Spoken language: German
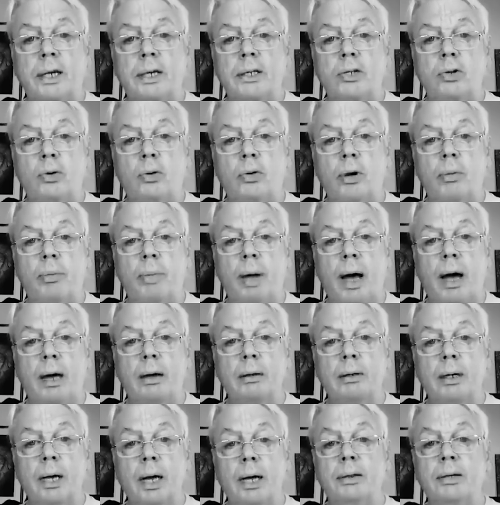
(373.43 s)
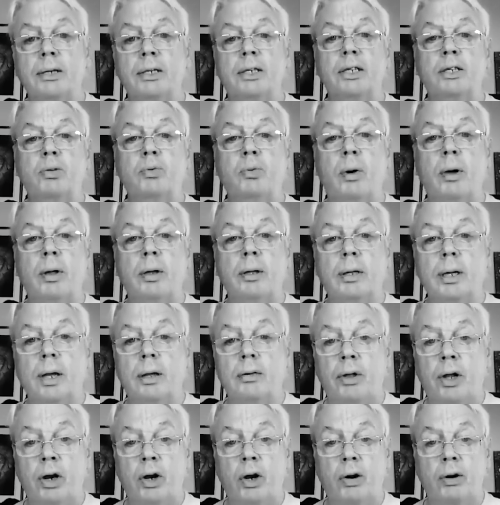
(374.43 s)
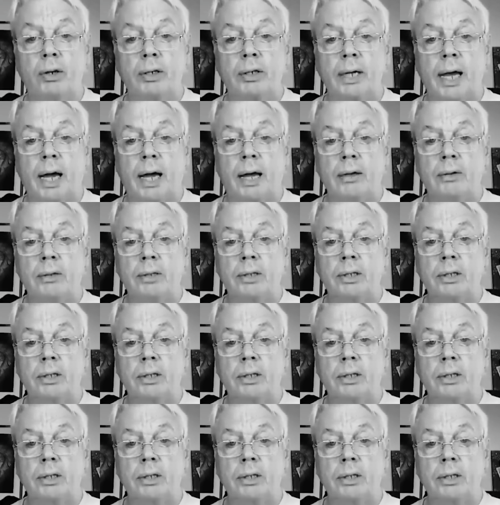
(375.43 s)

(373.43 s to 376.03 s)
Darum geht es beim Social Distancing.